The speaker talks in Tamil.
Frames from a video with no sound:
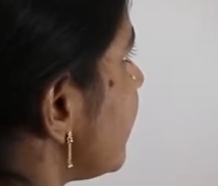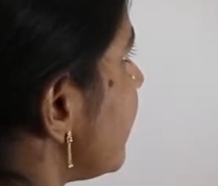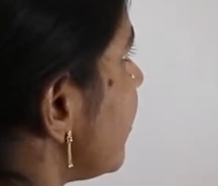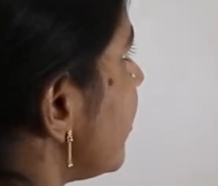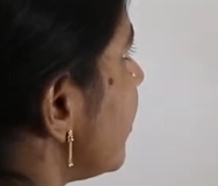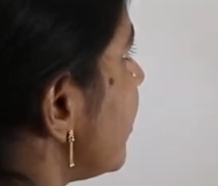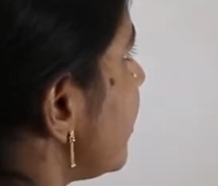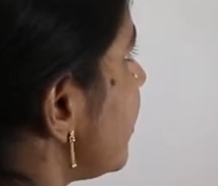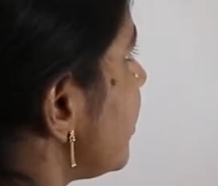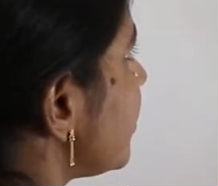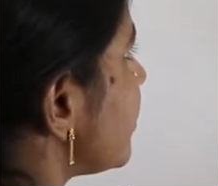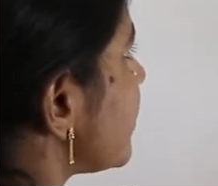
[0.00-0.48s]

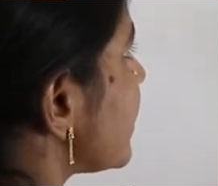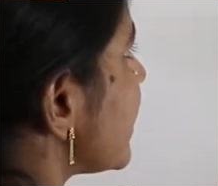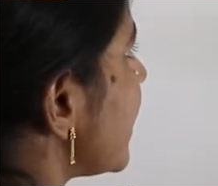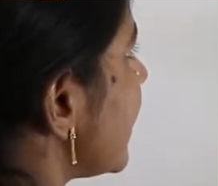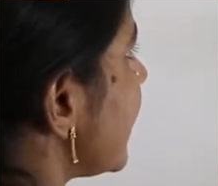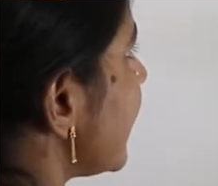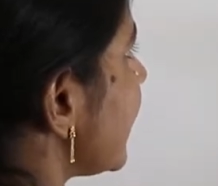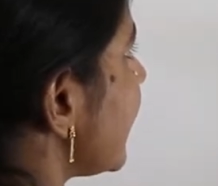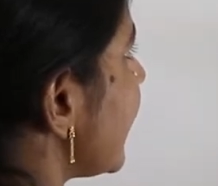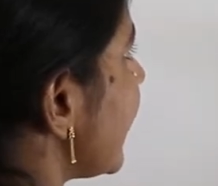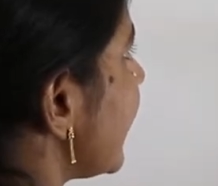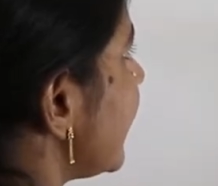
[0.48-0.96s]
ஃபோர் டூ
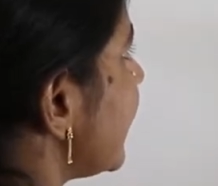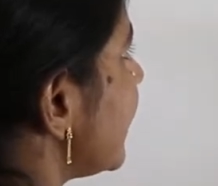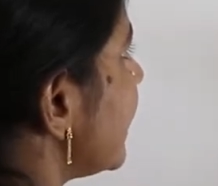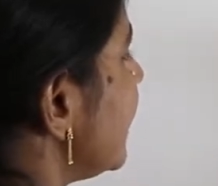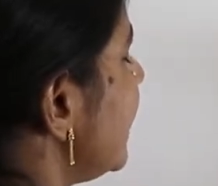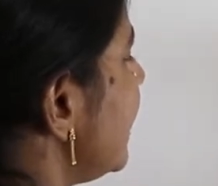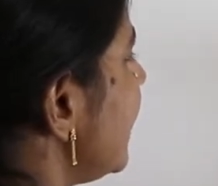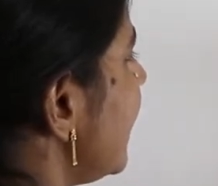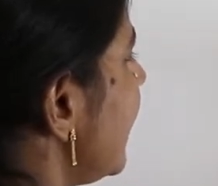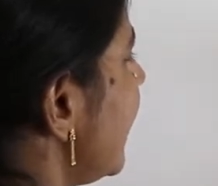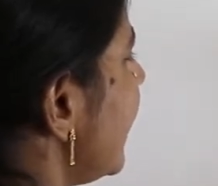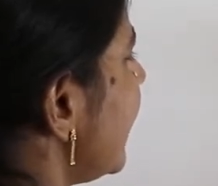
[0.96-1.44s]
சார்
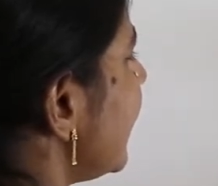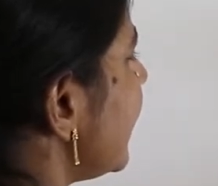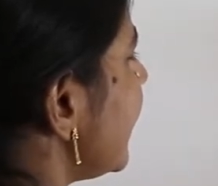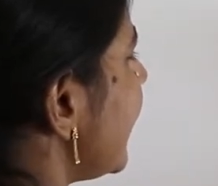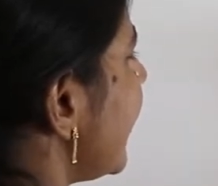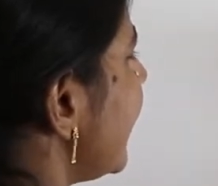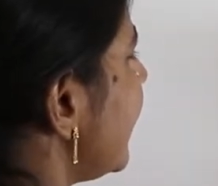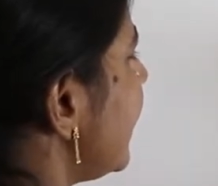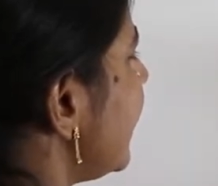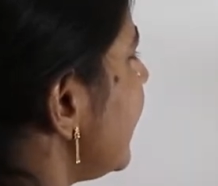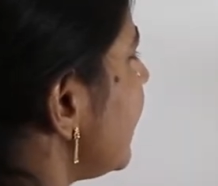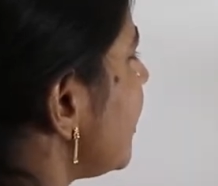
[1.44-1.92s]
எயிட்டு
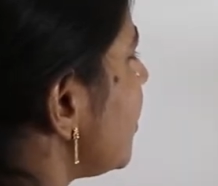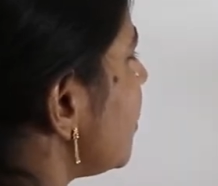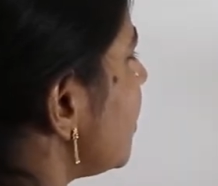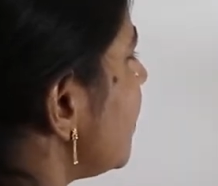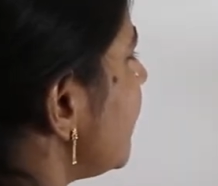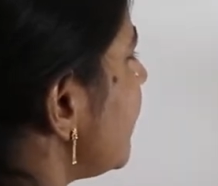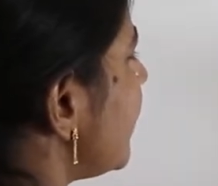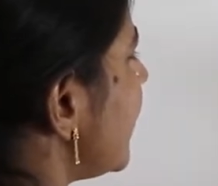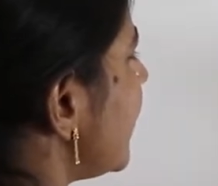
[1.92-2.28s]
எயிட்டில் டூ